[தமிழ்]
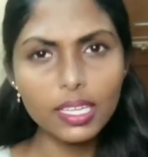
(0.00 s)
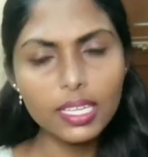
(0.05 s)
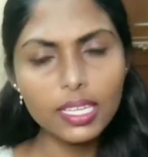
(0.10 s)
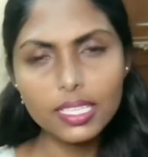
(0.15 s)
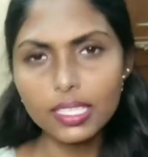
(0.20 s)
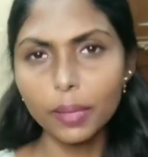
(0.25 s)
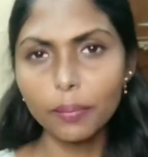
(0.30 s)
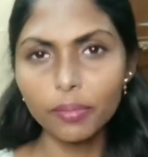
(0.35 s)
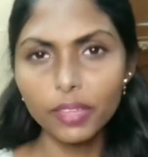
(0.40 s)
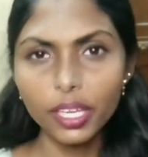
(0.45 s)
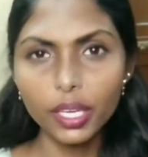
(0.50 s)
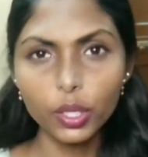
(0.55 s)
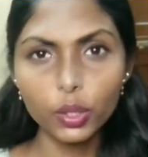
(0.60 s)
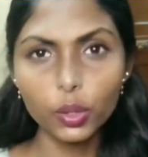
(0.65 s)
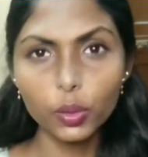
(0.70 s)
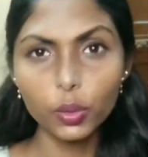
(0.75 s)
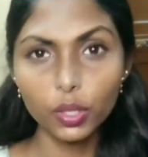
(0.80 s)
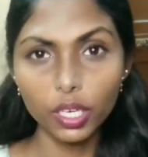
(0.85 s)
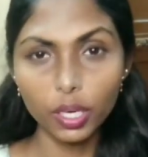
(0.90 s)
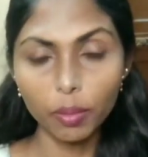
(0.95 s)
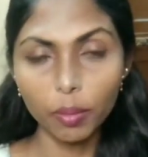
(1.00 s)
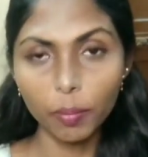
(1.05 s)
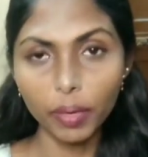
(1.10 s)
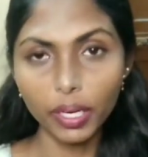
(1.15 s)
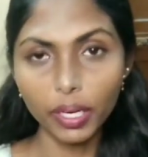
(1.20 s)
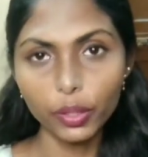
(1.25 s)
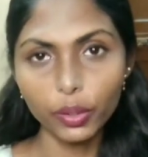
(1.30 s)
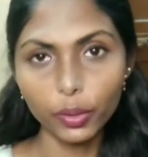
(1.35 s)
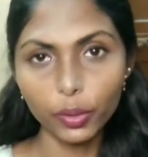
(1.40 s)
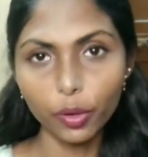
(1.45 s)
சம்திங் ஏதோ ஒன்று நம்ம
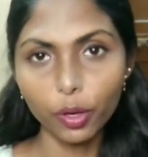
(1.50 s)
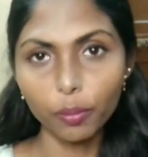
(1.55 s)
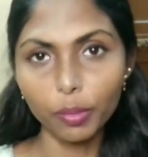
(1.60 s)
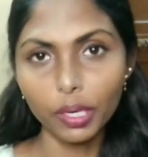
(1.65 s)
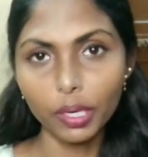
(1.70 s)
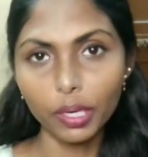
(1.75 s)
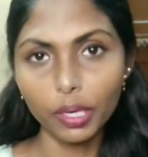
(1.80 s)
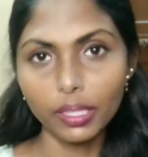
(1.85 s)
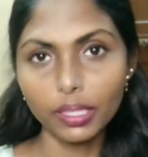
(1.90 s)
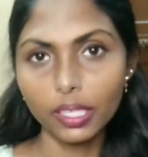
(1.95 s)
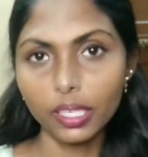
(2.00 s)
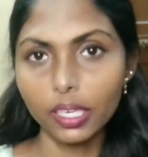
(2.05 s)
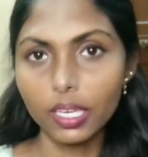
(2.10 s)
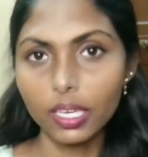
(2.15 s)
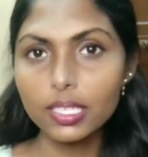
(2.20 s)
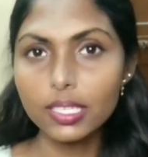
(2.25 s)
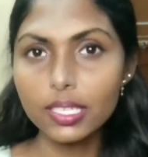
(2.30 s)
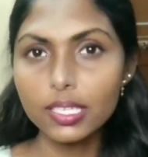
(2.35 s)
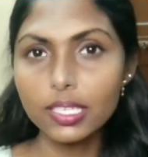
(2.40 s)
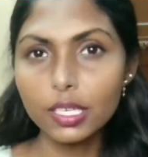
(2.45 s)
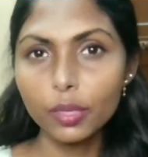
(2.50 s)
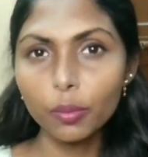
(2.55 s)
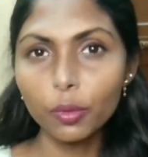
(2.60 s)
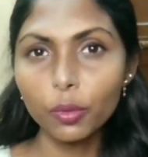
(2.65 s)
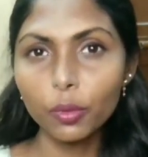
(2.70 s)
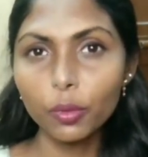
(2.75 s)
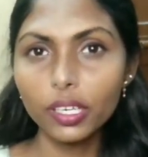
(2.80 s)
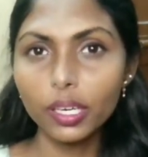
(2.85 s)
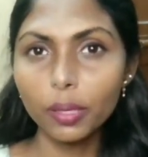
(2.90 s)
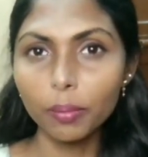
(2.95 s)
பண்ணிட்டு இருக்கோம் அப்படின்னு பார்த்தீங்கன்னா
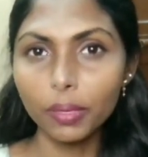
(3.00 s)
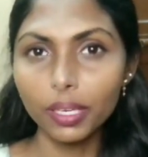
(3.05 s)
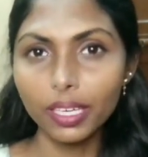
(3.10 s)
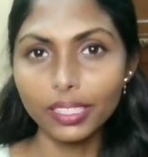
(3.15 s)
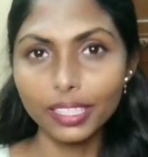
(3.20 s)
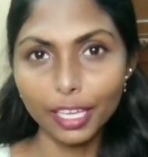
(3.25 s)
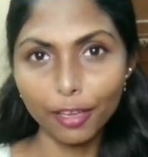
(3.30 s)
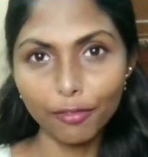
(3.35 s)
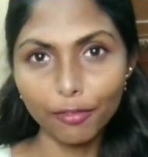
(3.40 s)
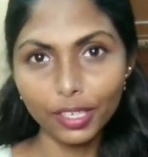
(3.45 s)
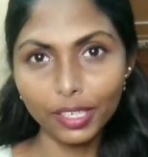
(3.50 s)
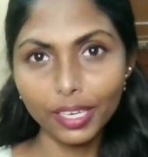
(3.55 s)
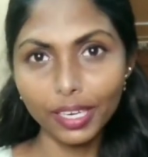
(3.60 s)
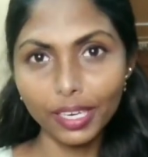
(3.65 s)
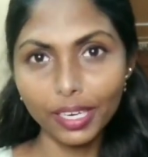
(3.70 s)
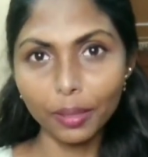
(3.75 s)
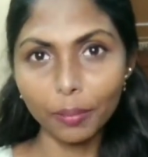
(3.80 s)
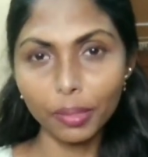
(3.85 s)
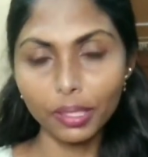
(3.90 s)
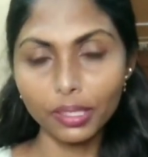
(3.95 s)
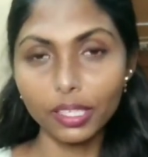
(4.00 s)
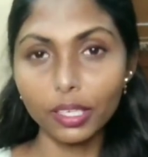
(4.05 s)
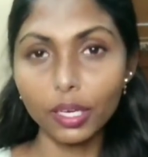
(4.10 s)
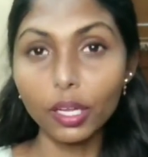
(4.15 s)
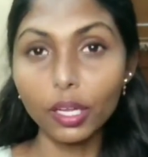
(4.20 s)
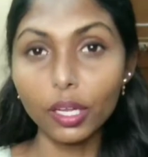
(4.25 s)
சிஸ்டமோட நம்மளுக்கு அந்த எஃபெக்ட் என்னன்னு பார்த்தீங்கன்னா